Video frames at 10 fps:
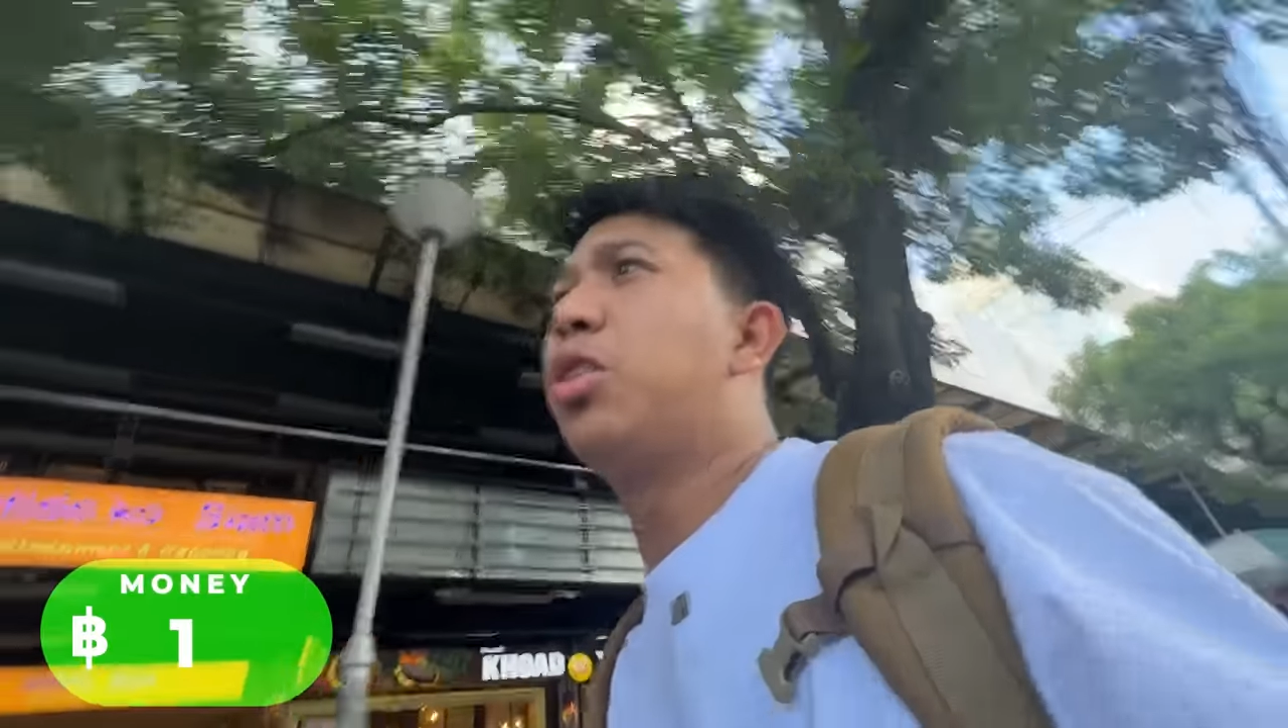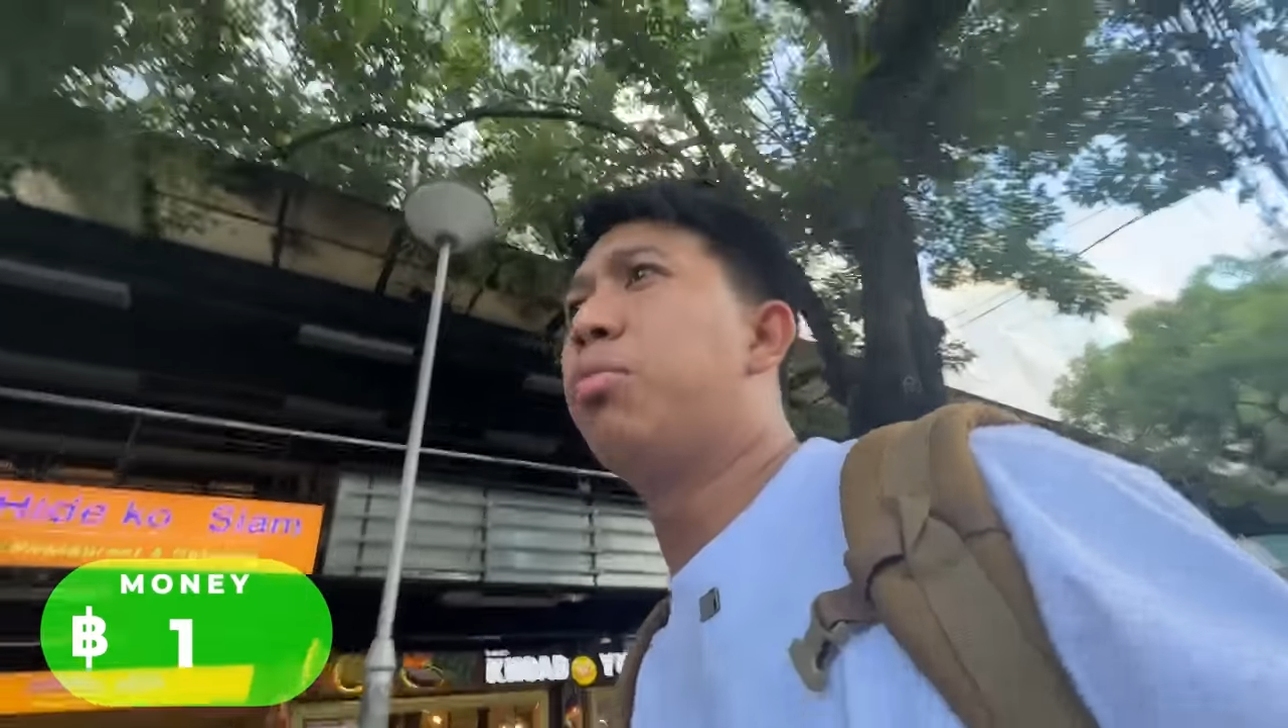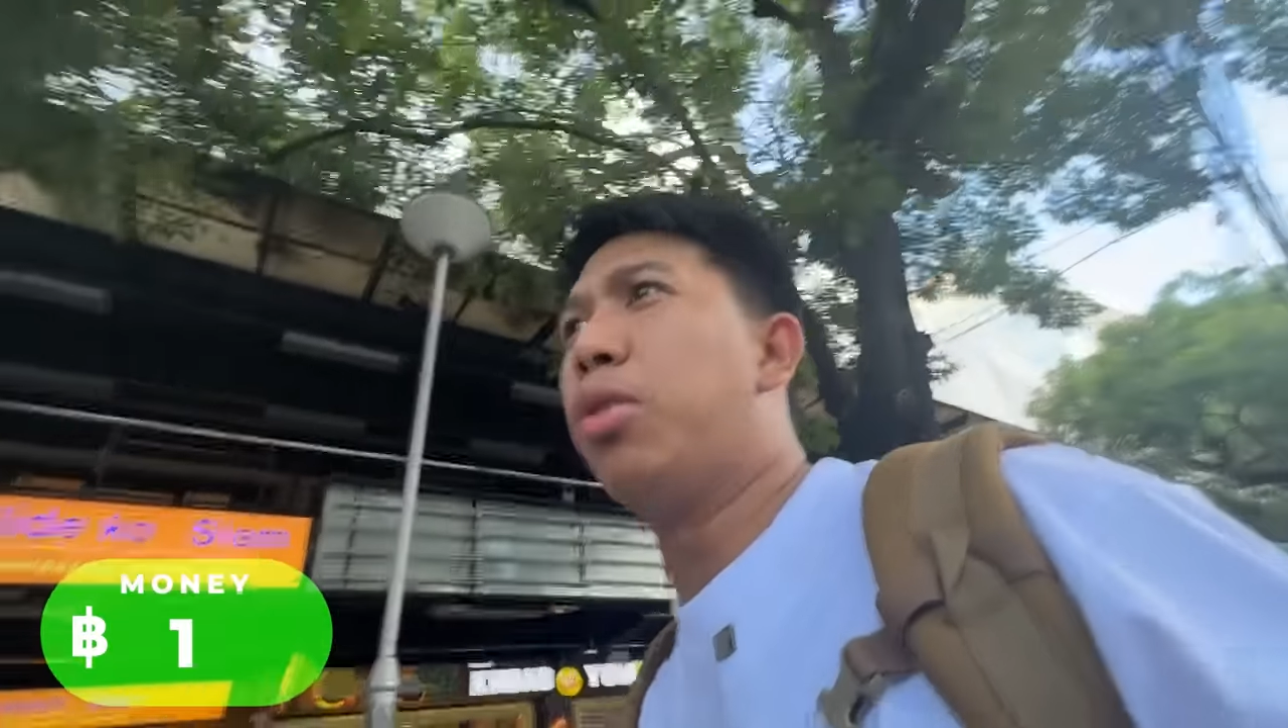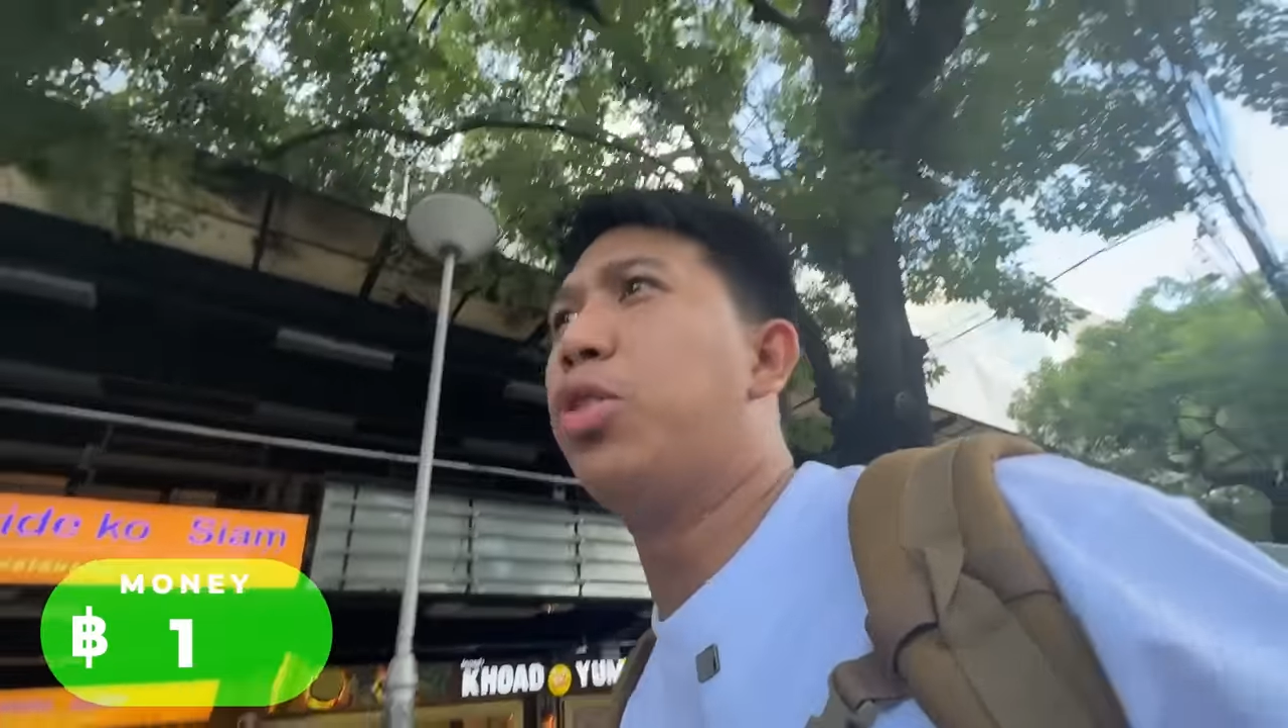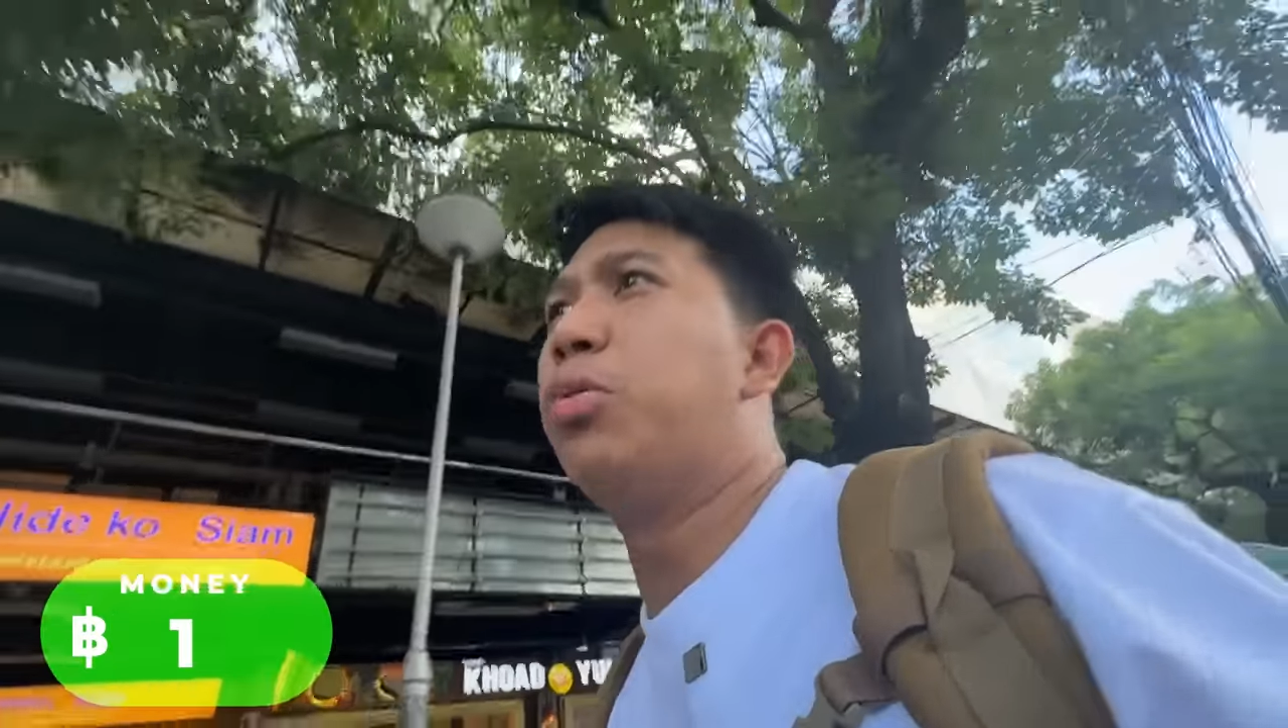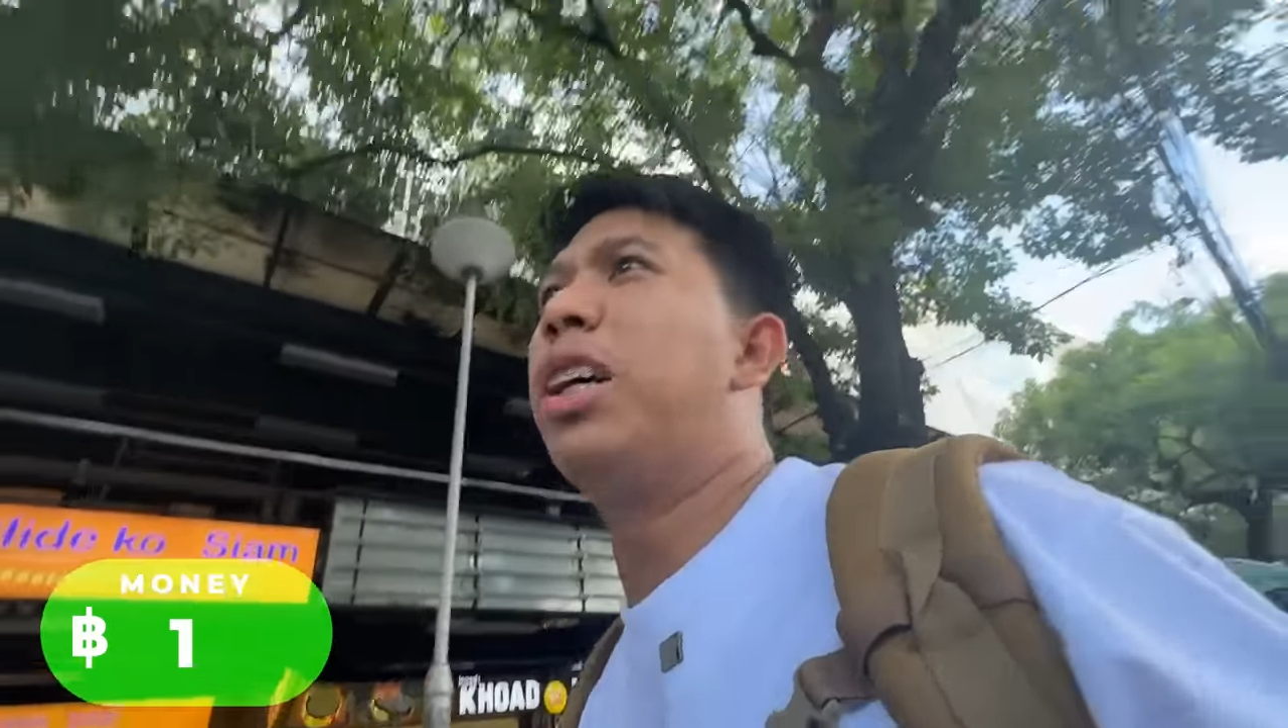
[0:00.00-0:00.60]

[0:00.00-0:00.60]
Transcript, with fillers: ko marunong